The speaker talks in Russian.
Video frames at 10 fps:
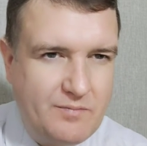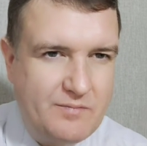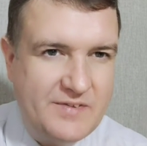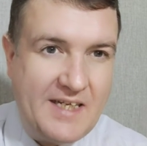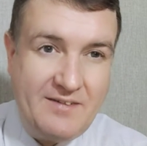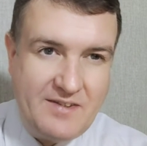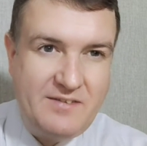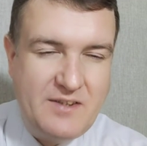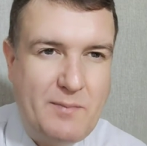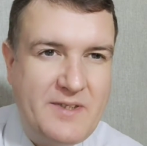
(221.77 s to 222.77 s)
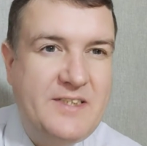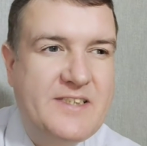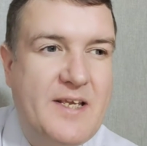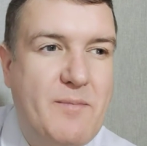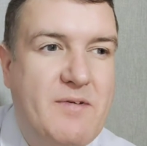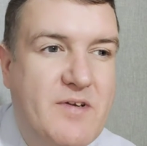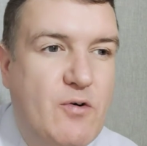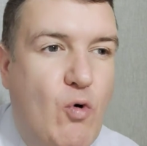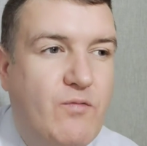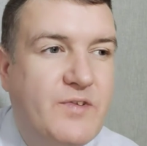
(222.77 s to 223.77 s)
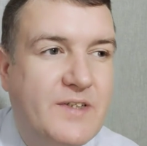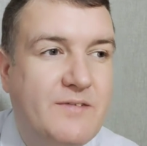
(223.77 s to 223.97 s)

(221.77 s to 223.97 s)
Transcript: в соответствии с позициями Верховного,